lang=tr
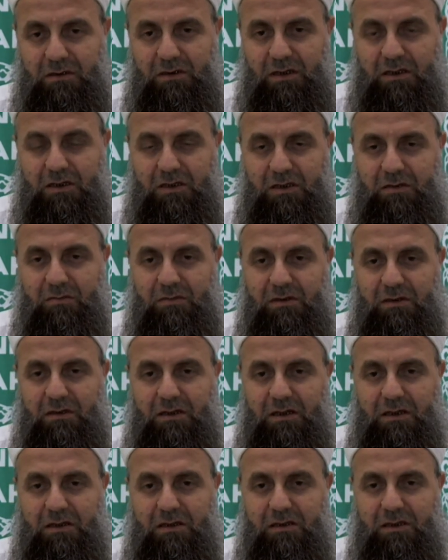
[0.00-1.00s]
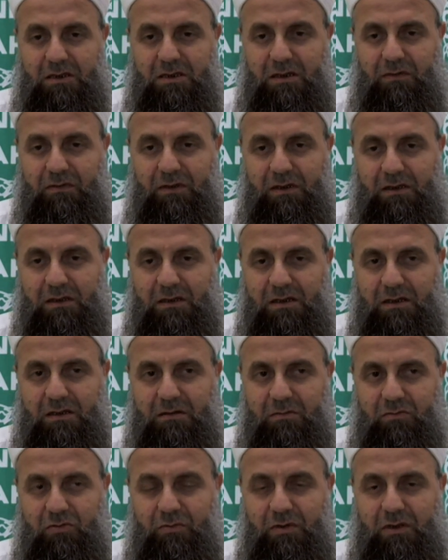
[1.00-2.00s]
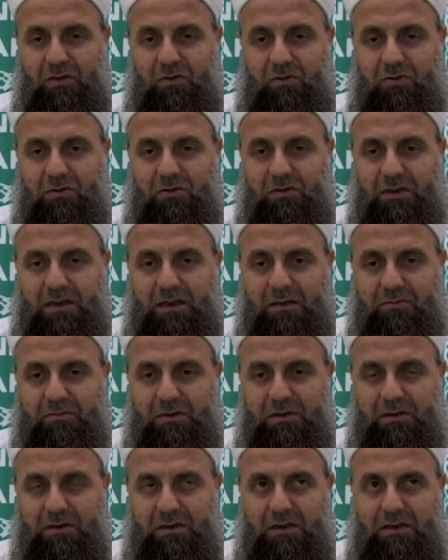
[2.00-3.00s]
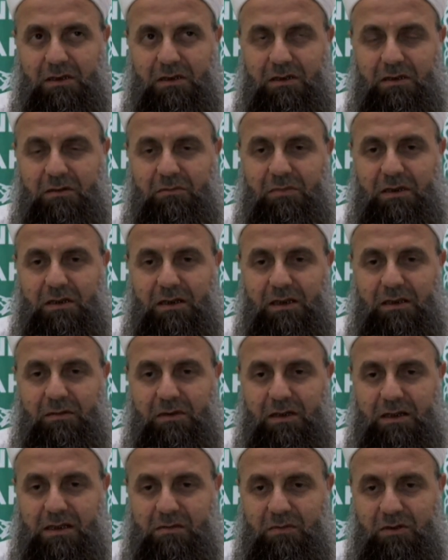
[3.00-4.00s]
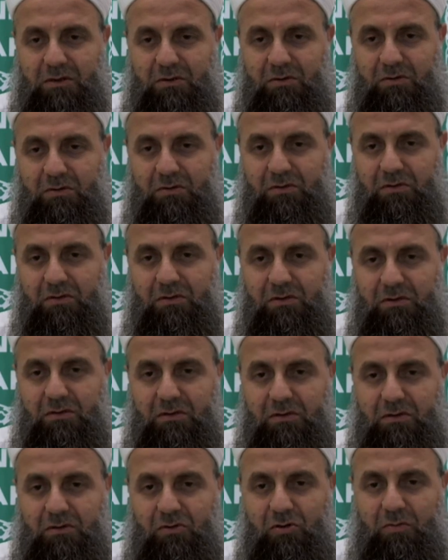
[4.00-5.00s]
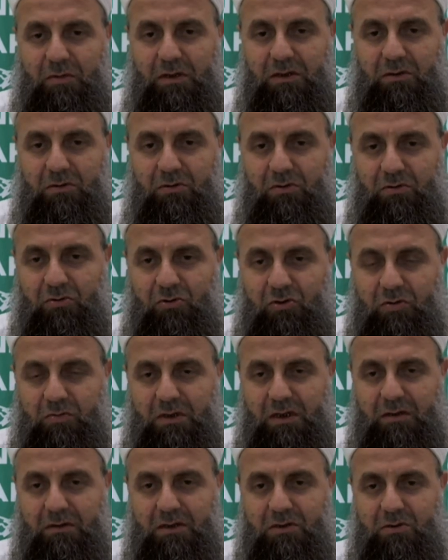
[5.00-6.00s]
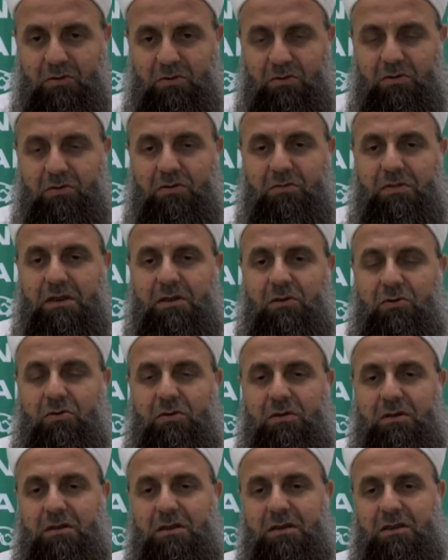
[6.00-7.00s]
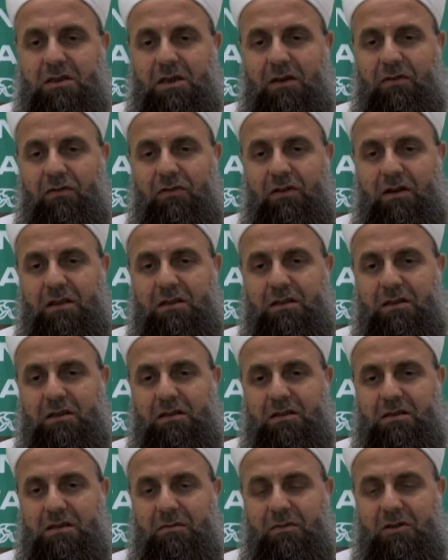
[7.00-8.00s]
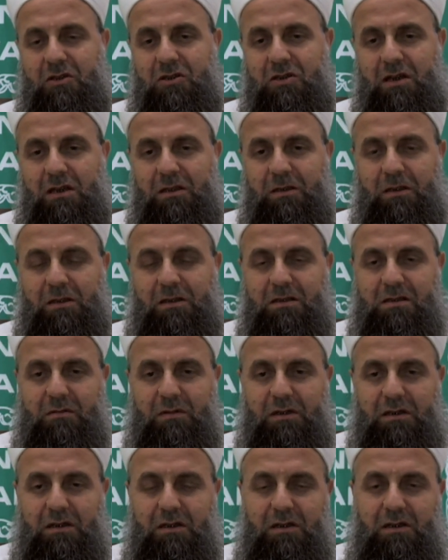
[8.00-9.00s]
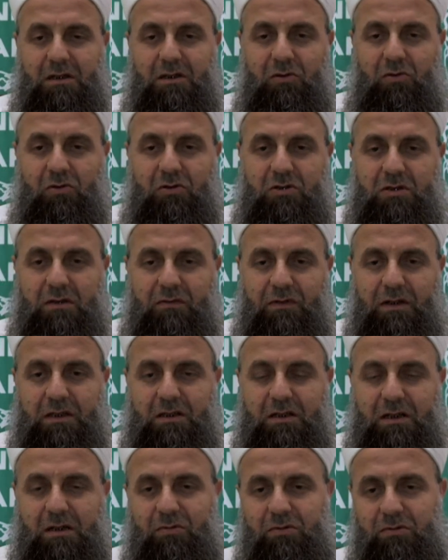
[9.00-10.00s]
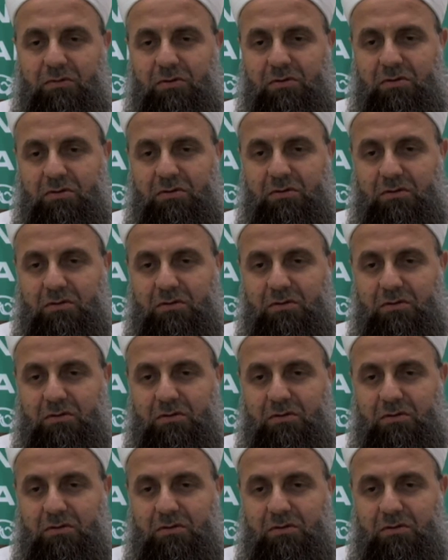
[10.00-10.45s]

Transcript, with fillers: Yani kimin hakkında şefaat eder? Bu beni okuyordu ya Rabbi. Beni alıp tazim ediyordu. Hürmet ediyordu. Hükümlerini yaşıyordu. Beni okuyordu diye şefaat ettiği zaman, şahit ettiği zaman onun şefaati kabuldür.